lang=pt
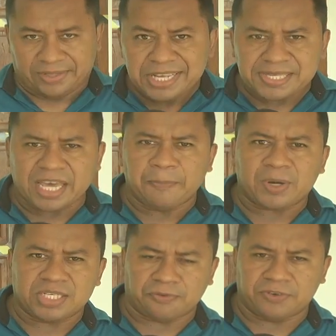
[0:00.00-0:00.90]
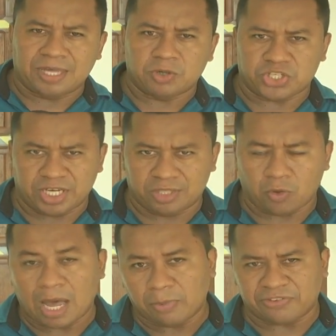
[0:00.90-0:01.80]
Nessa época de final de
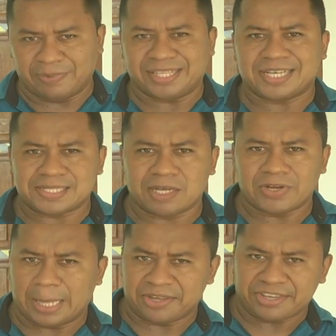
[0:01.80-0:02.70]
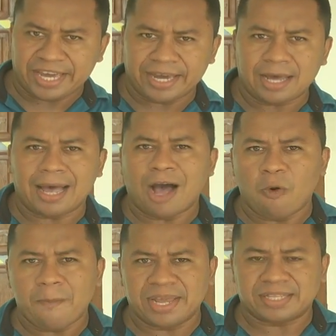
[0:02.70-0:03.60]
ano, a movimentação em Alenquer
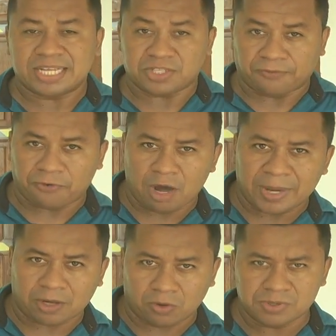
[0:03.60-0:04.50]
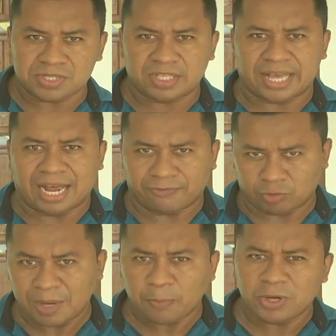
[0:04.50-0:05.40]
aumenta de forma
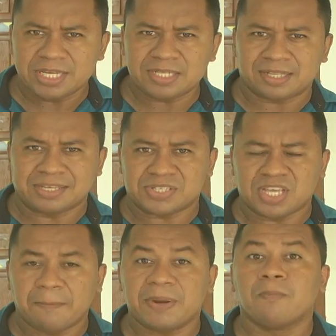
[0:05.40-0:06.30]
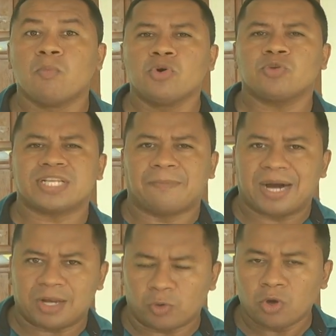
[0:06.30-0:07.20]
considerável e a polícia tem sempre muito
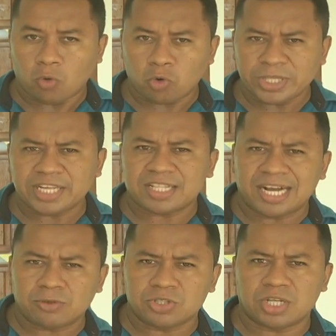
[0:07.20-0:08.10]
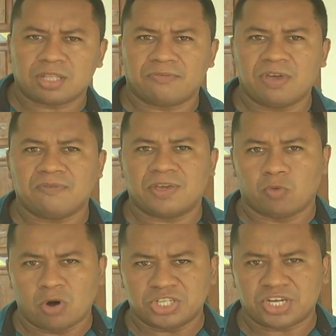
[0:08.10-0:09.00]
trabalho. O Conectados na TV
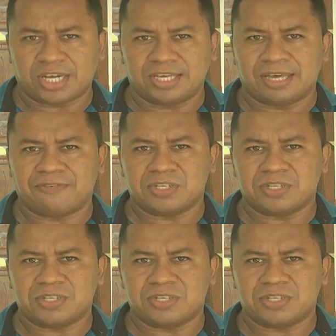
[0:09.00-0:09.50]
veio hoje aqui na